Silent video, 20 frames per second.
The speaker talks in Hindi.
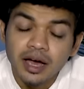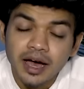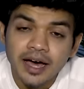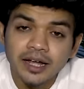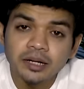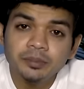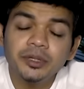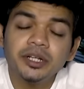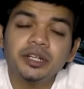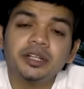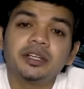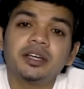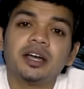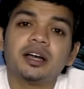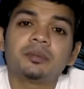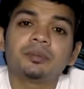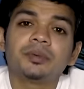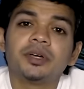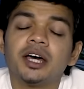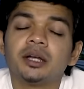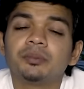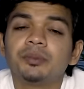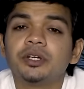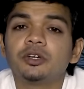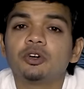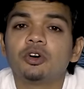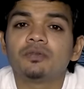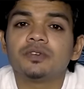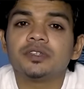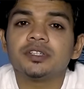आर्मी ने यहाँ पे आर्मी
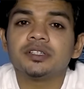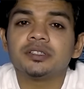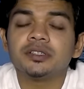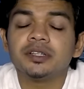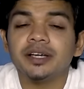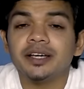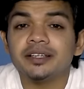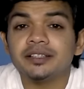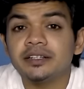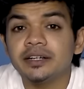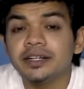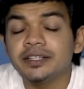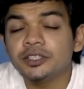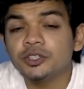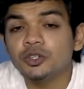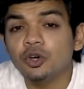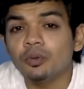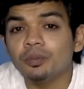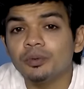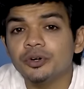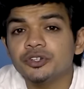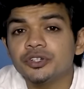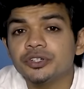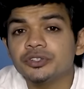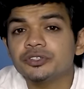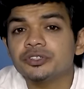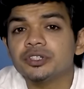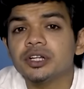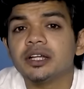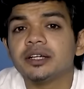के ऑफिसर्स ने कैसे रेस्क्यू ऑपरेशन
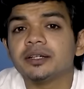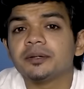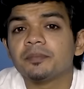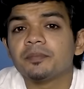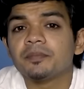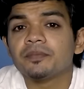चलाए